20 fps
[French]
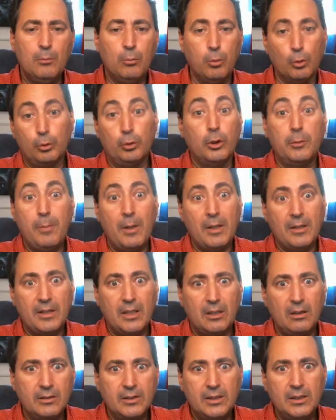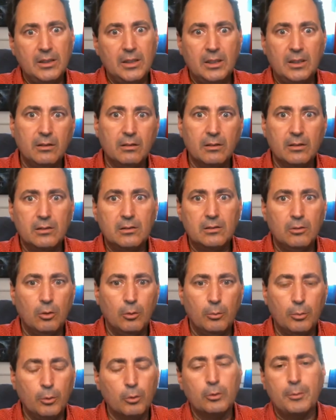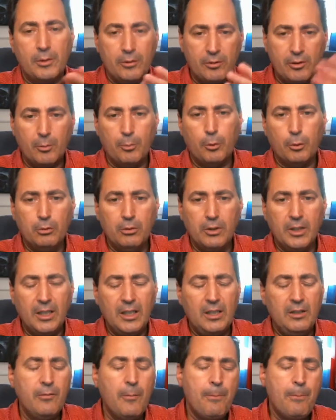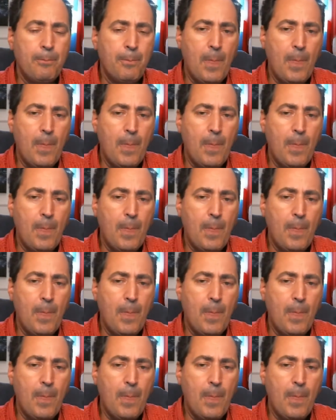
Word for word: Pour ceux qui pensent encore que c'est des théories du complot, c'est parce que vous n'avez pas lu le livre.